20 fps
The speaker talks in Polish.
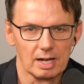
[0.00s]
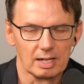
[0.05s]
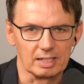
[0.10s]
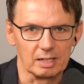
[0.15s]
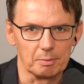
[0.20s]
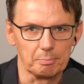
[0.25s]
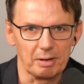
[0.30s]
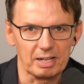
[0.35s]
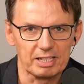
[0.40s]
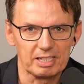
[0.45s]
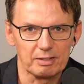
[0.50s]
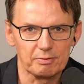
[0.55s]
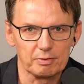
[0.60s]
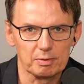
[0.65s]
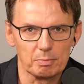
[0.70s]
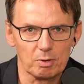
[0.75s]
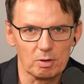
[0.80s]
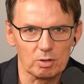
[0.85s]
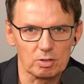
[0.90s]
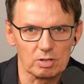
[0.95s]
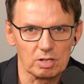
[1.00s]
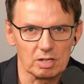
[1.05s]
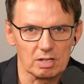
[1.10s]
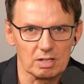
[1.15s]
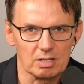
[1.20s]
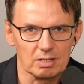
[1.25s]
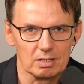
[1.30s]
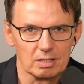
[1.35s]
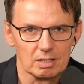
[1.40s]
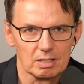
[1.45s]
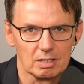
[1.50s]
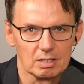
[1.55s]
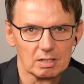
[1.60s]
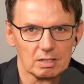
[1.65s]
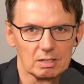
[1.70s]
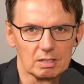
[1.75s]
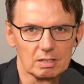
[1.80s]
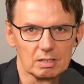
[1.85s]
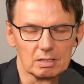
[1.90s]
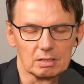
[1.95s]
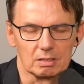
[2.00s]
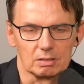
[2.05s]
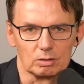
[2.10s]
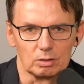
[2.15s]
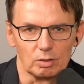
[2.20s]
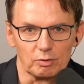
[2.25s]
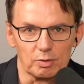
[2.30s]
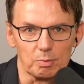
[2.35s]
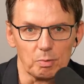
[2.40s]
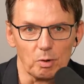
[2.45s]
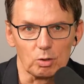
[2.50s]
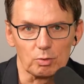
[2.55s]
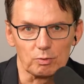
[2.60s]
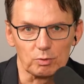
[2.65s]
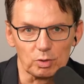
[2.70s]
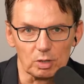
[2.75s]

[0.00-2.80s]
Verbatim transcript: Kampania wyborcza do wyborów,